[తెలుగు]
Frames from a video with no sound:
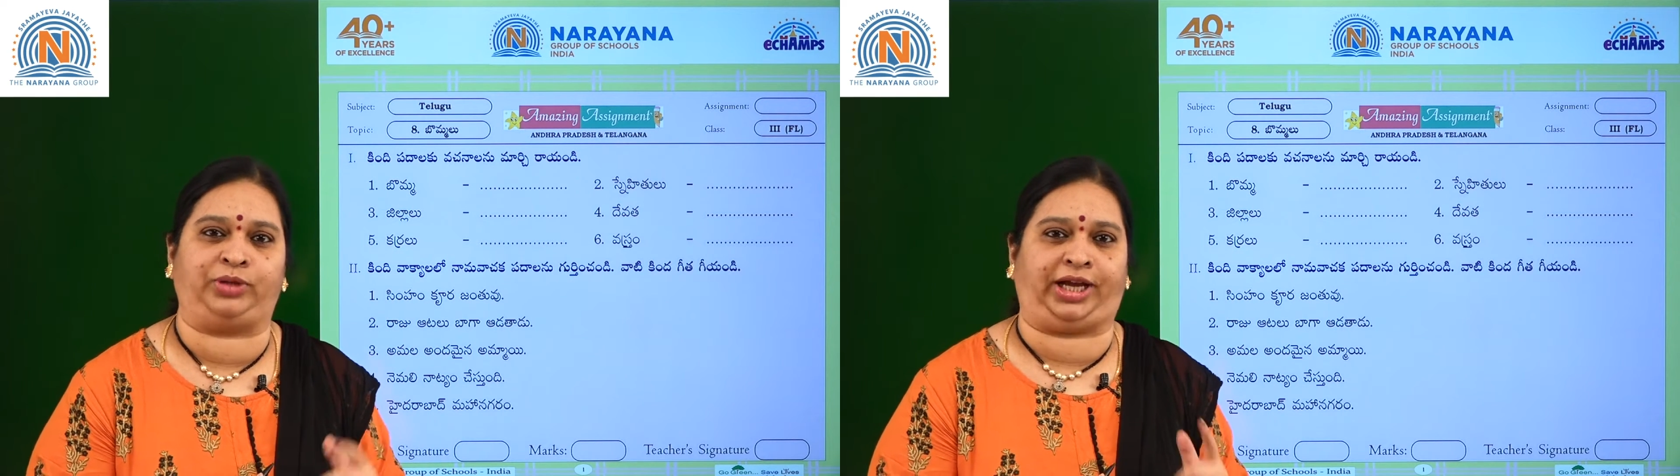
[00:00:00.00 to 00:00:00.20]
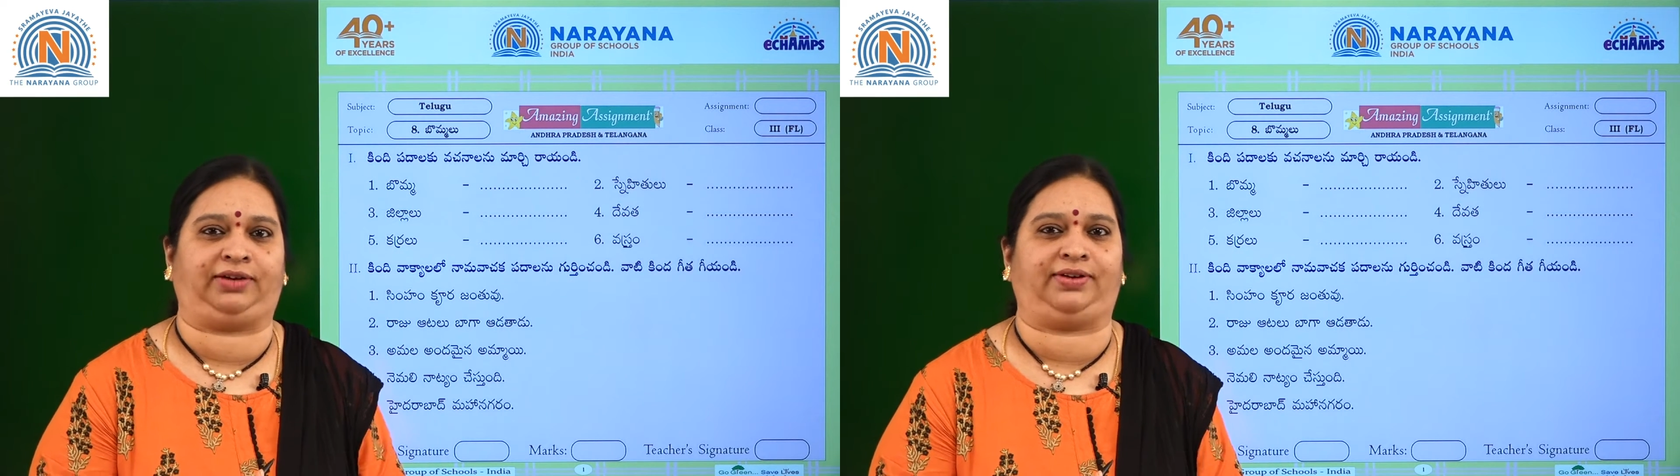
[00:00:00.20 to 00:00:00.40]

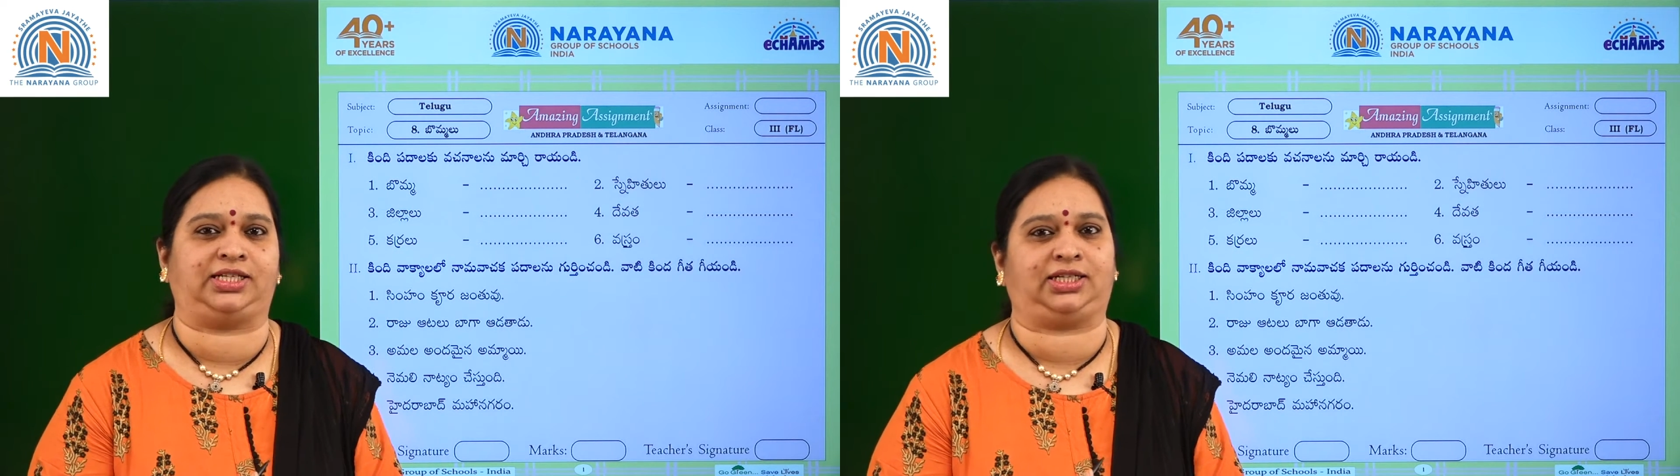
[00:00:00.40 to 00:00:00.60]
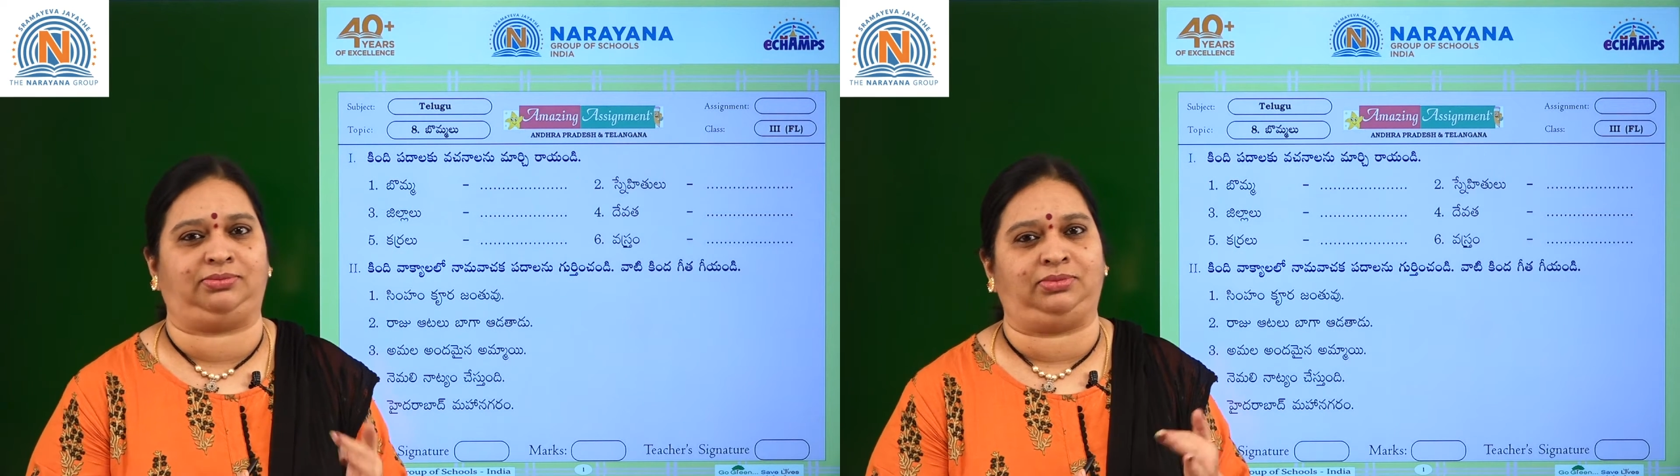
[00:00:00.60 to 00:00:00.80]

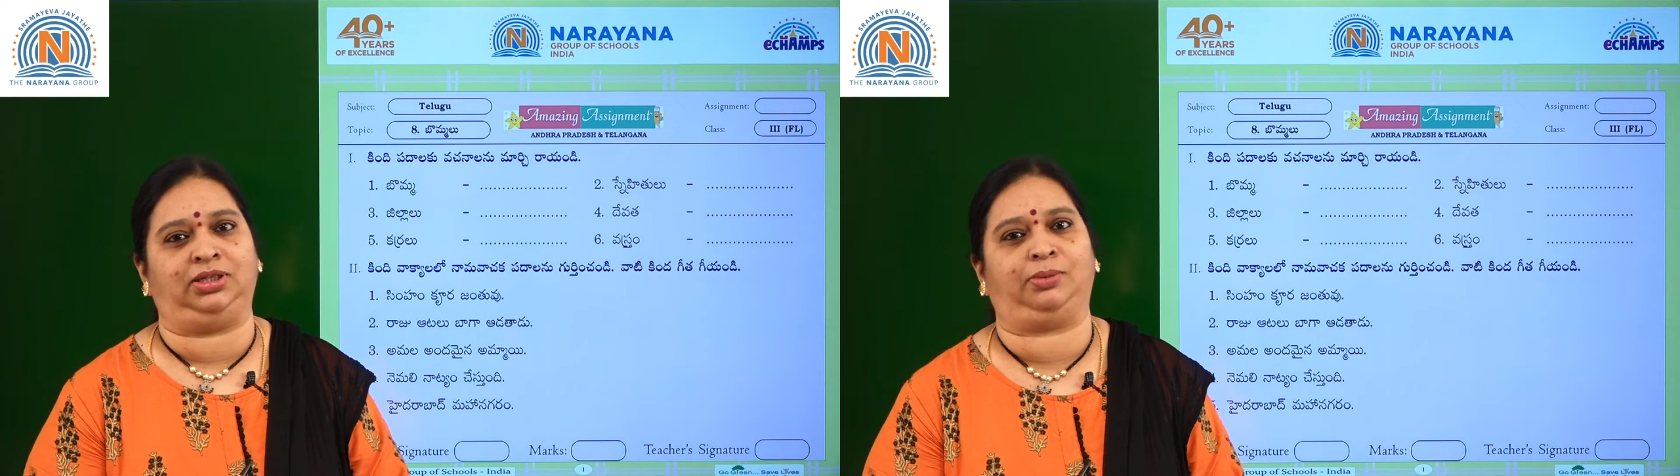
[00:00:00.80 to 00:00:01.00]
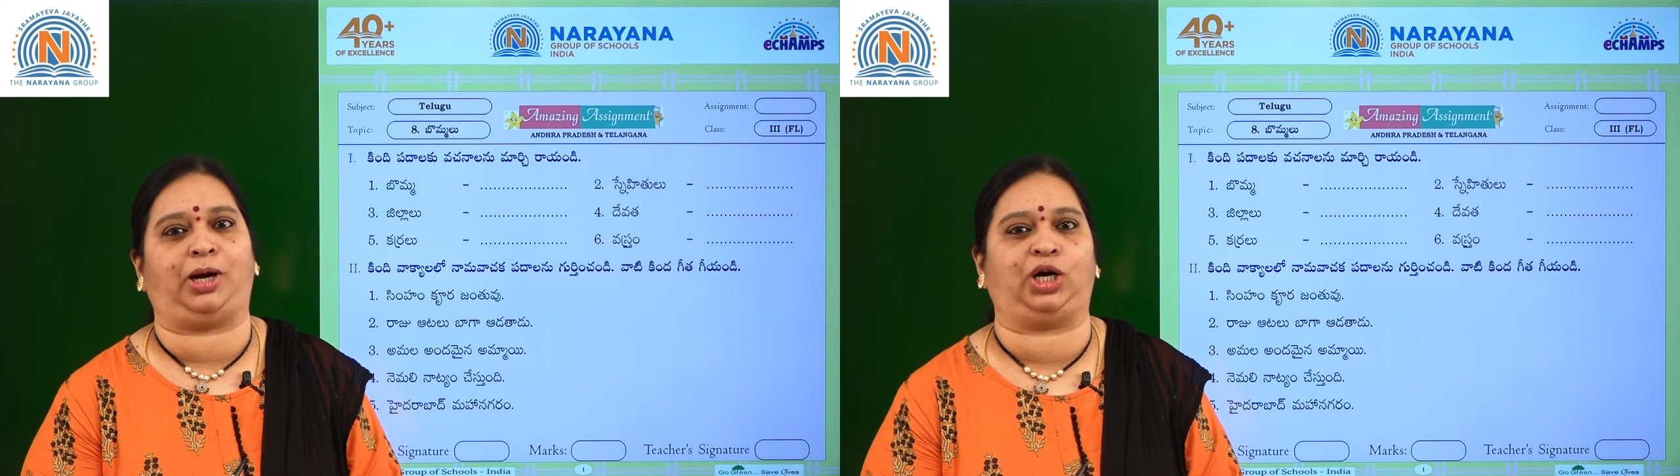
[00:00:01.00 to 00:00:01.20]
ఏకవచనం
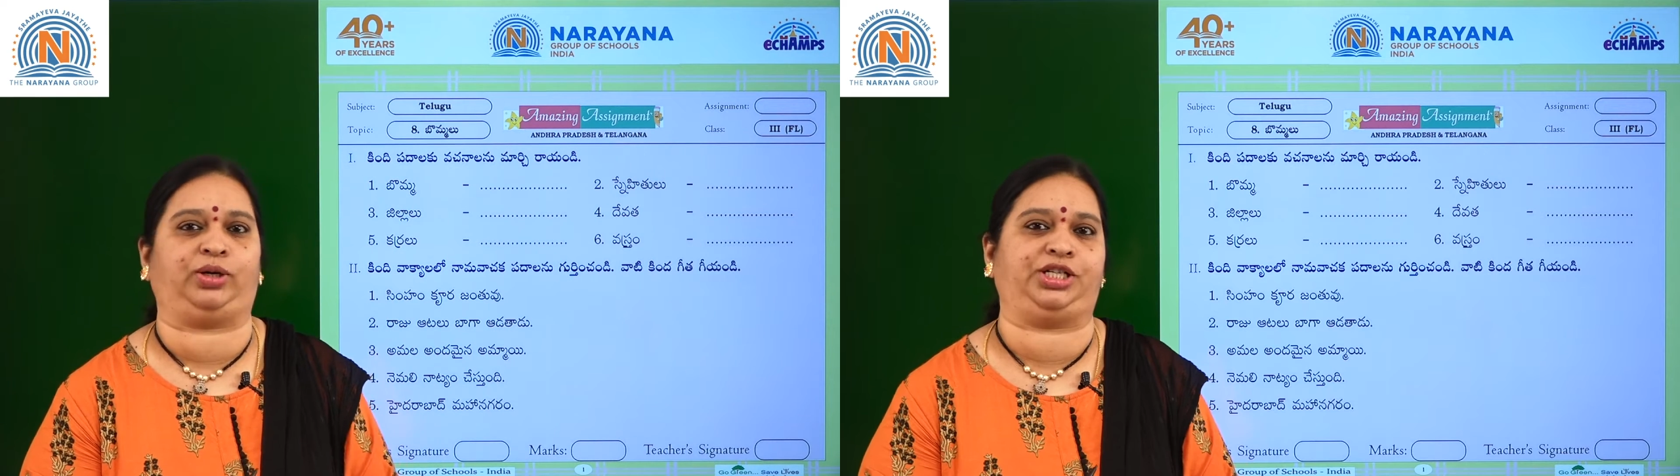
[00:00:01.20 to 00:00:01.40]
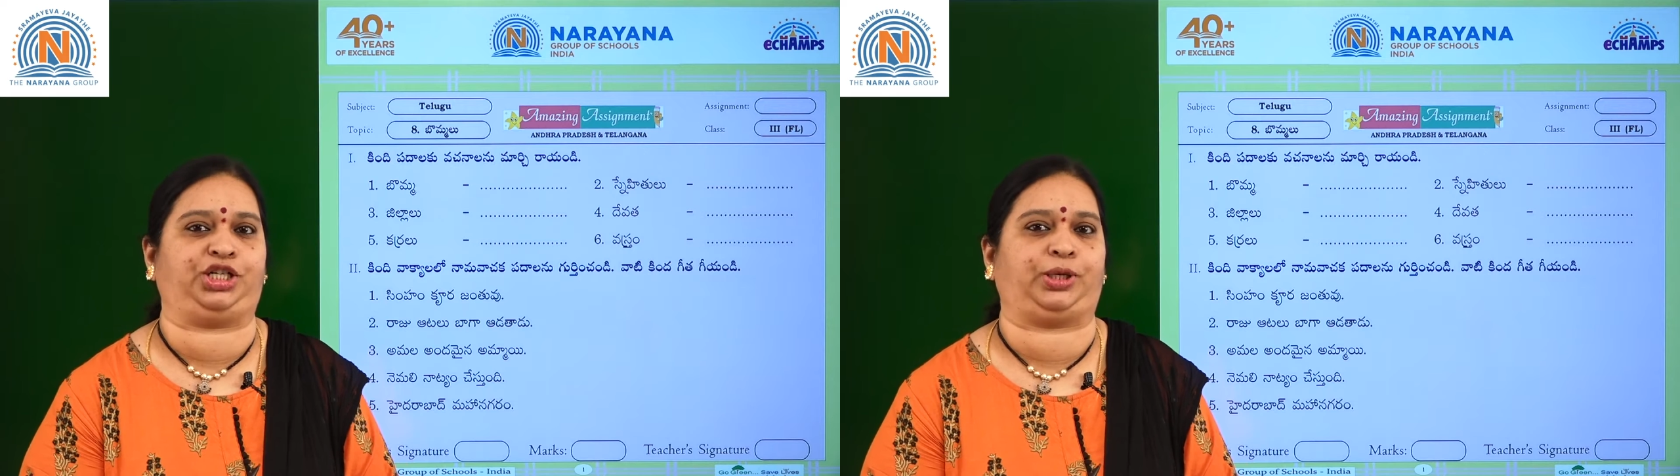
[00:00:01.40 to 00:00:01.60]

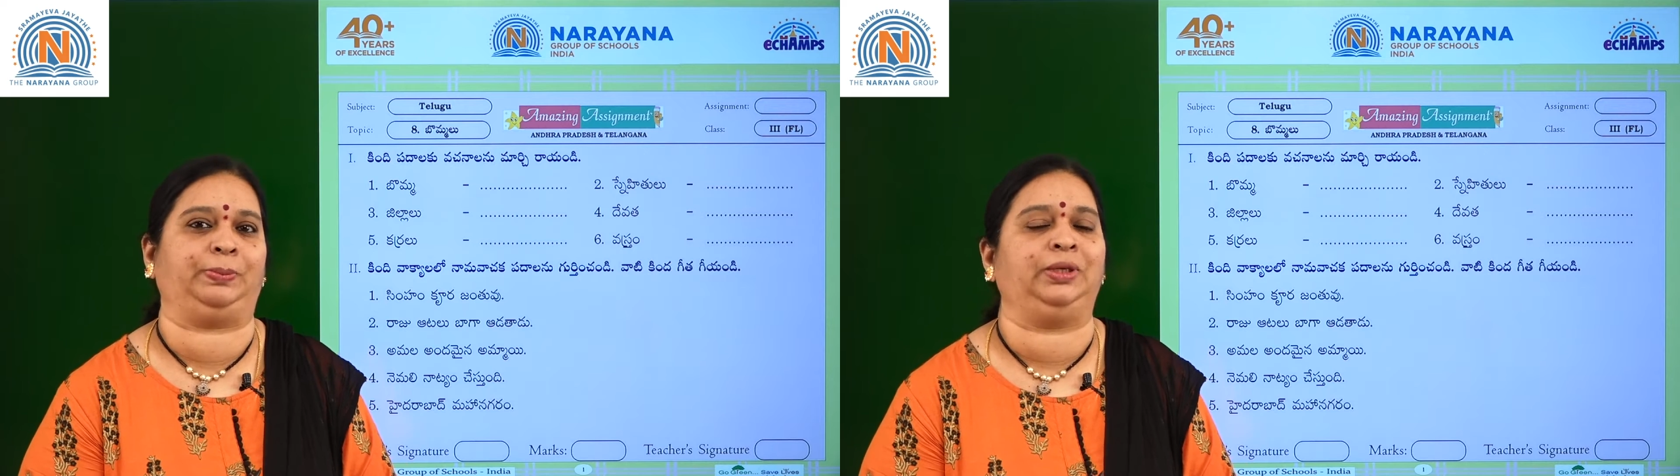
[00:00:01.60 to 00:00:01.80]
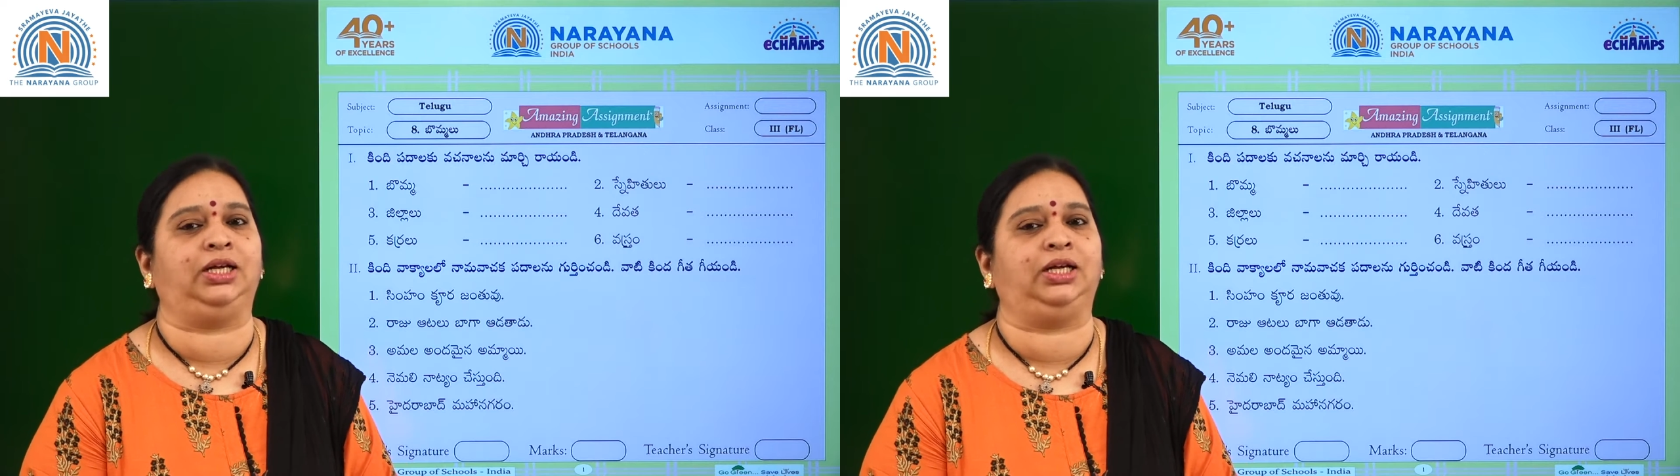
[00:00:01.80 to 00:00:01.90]
బహువచనం